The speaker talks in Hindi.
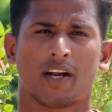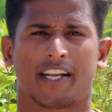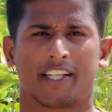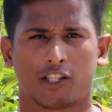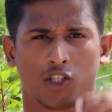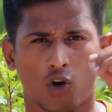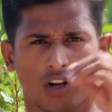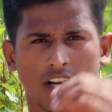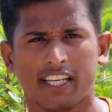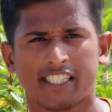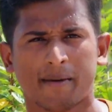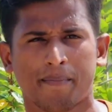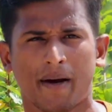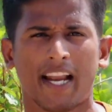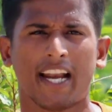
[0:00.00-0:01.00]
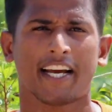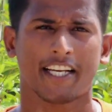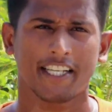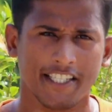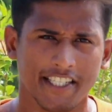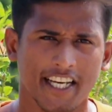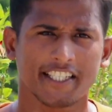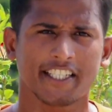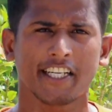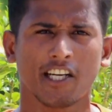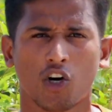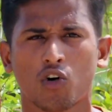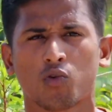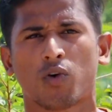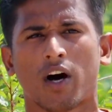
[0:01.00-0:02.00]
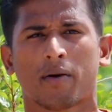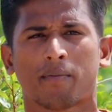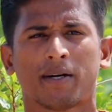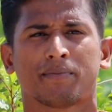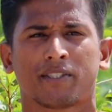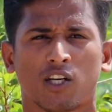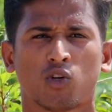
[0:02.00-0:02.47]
वन दौड़ने से पहले स्ट्रेचिंग और वार्म अप